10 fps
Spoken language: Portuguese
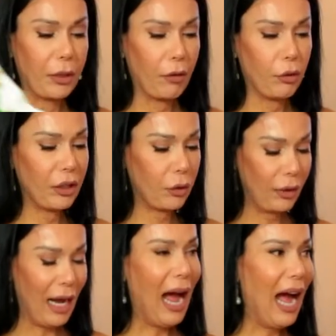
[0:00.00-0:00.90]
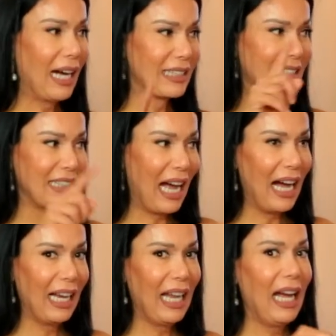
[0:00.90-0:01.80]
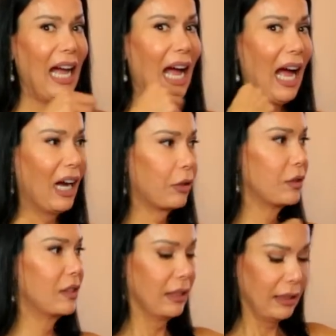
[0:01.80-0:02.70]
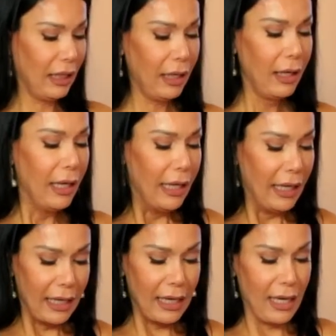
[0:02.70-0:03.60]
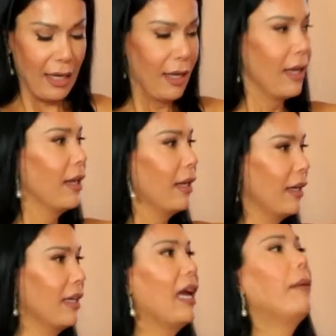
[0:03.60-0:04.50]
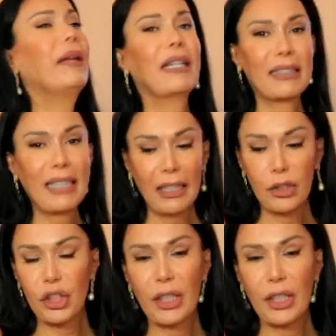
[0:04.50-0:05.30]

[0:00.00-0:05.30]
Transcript: porque eu vou decorar a sala, a cozinha e a minha sala de